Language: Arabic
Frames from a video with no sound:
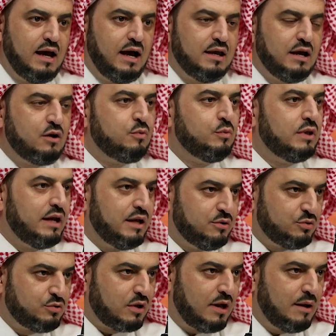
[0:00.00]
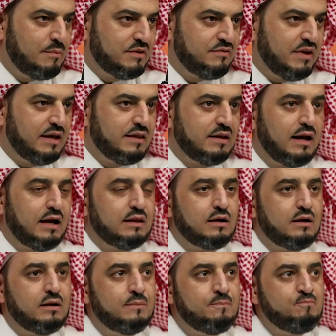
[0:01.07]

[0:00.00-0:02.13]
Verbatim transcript: حياكم الله يا دكتور أحمد في هذه الحلقة